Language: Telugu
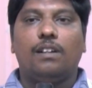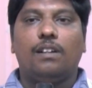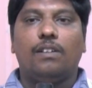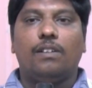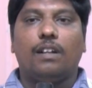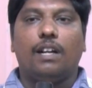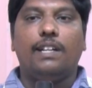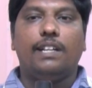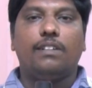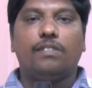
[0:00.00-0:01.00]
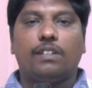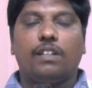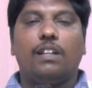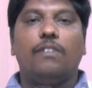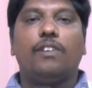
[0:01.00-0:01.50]
అంటీ
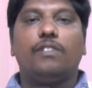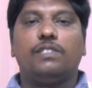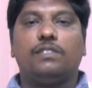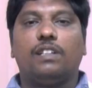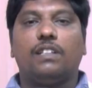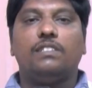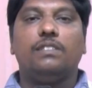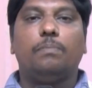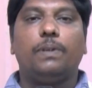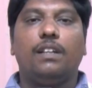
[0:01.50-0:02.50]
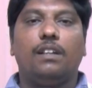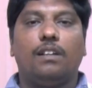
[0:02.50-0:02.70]
అంటున్నట్టుగానే వ్యవహరిస్తున్నారని చెప్పి